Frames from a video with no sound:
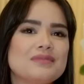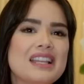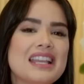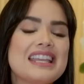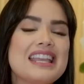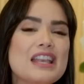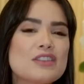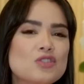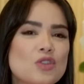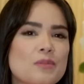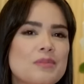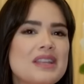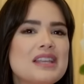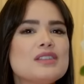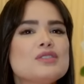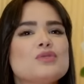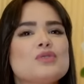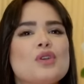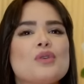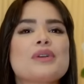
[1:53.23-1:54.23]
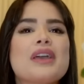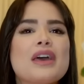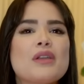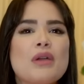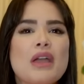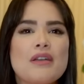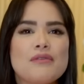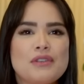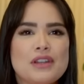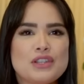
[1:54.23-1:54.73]
E é sobre isso que eu quero
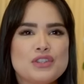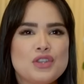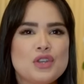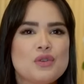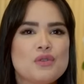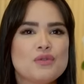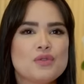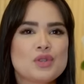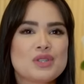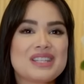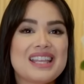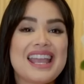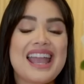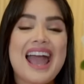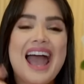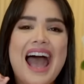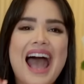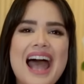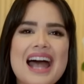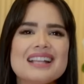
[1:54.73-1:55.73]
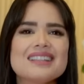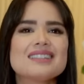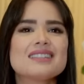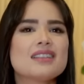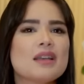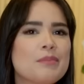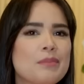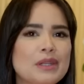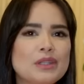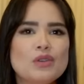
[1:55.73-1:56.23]
refletir com você. A
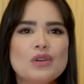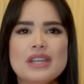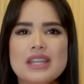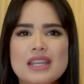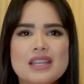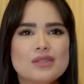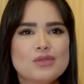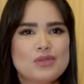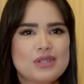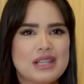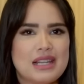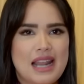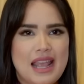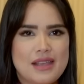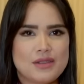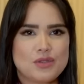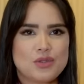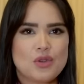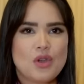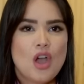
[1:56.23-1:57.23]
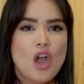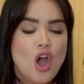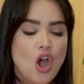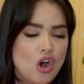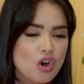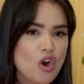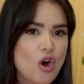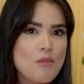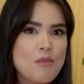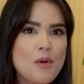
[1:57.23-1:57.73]
sabedoria no silêncio.
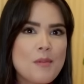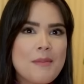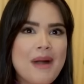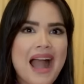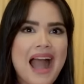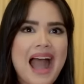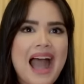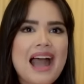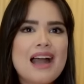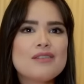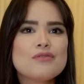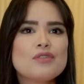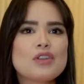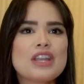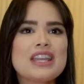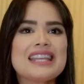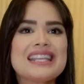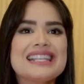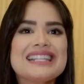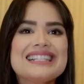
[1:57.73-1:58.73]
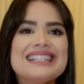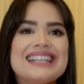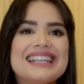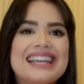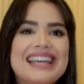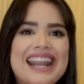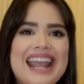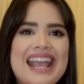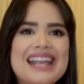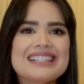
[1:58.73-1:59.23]
Como uma árvore que
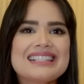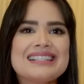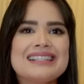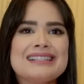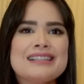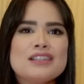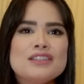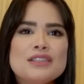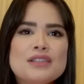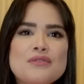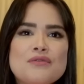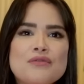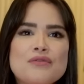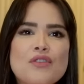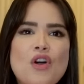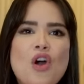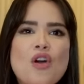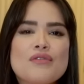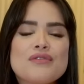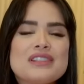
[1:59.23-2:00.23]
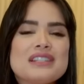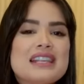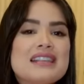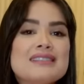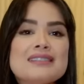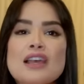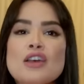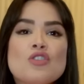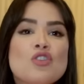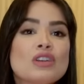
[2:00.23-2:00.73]
cresce, se desenvolve sem
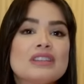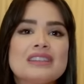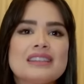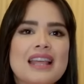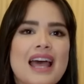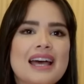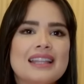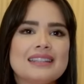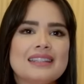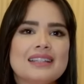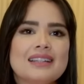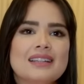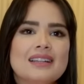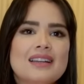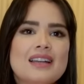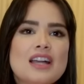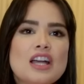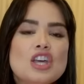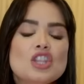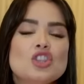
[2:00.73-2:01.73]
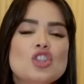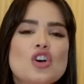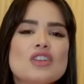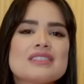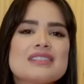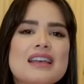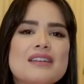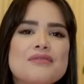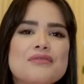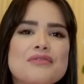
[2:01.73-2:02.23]
ser notada.
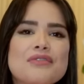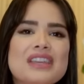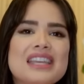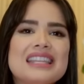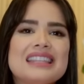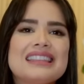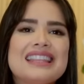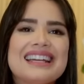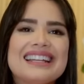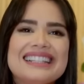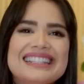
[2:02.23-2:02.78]
Nossa vida